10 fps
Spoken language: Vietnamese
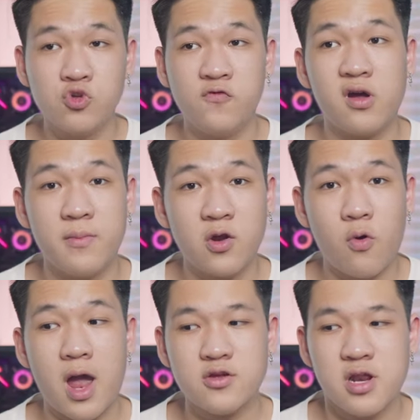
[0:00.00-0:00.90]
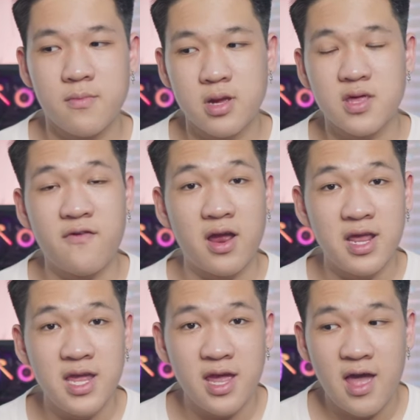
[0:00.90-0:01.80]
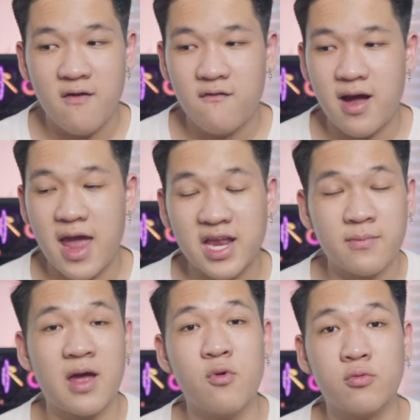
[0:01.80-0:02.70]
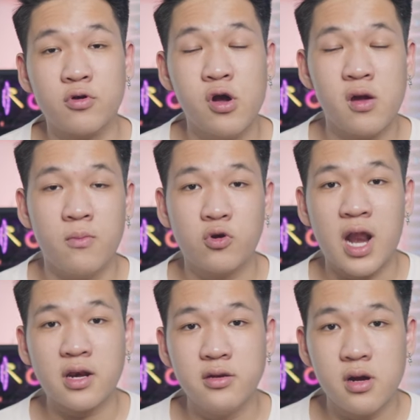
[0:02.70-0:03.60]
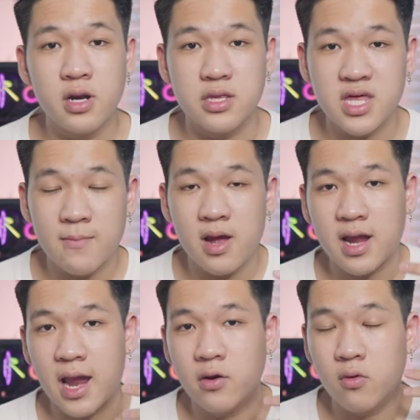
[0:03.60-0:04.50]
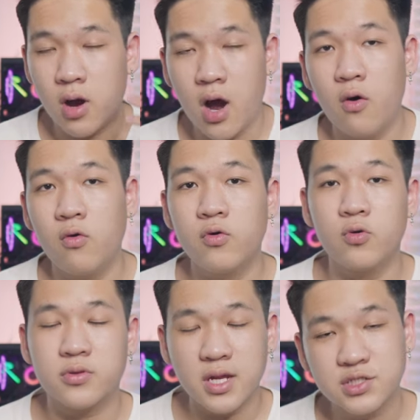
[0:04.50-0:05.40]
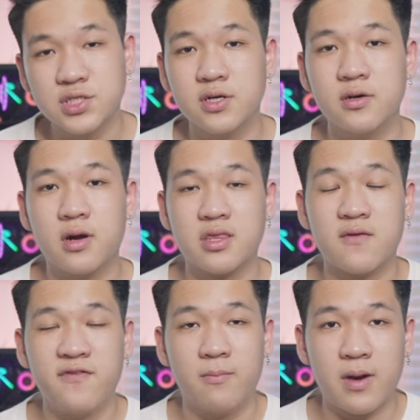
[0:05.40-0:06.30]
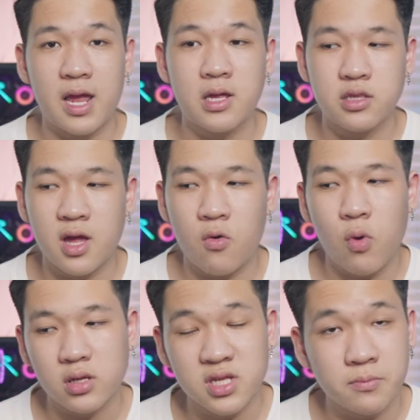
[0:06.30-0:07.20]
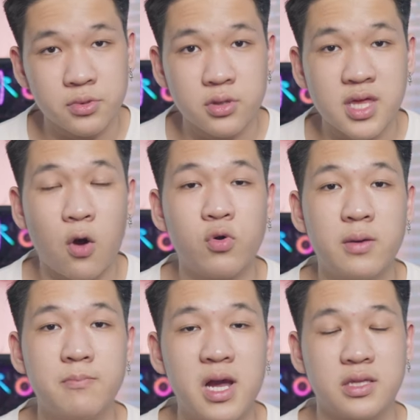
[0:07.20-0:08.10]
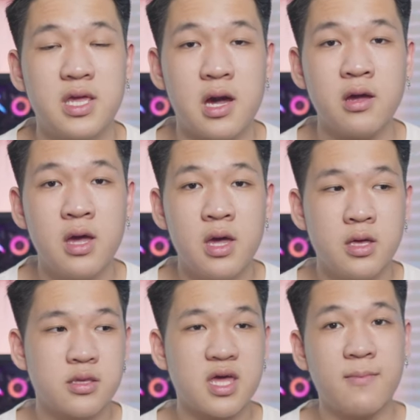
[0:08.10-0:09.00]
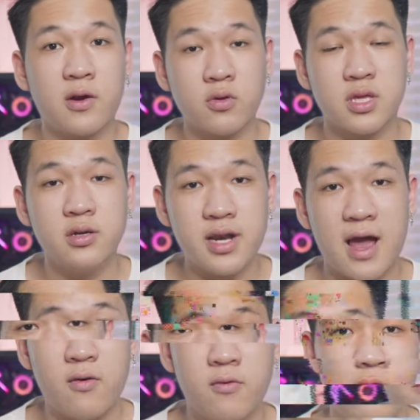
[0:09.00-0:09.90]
một chút việc ở bên ngoài cho nên là mình sẽ phải đi, và hẹn gặp lại mọi người một lát nữa để xem là cái độ hâu, độ texture cái sản phẩm này sau khoảng tầm từ 6 đến 7 tiếng xem là nó sẽ như thế nào.